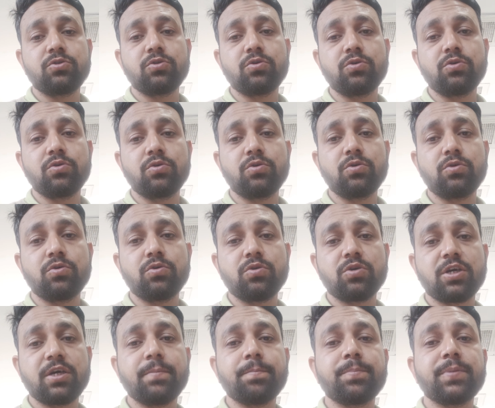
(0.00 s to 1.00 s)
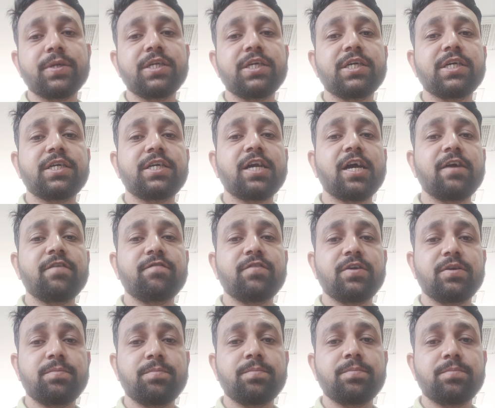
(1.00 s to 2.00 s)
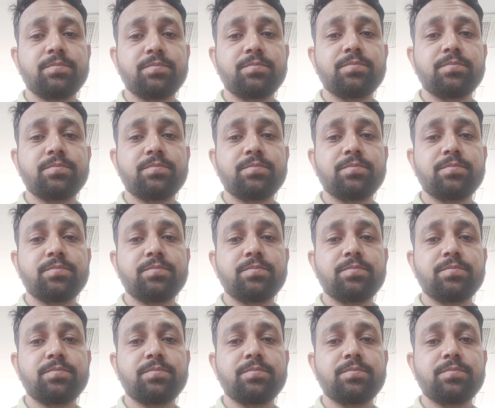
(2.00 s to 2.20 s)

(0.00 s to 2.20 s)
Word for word: जो कंपनी के ड्राइवर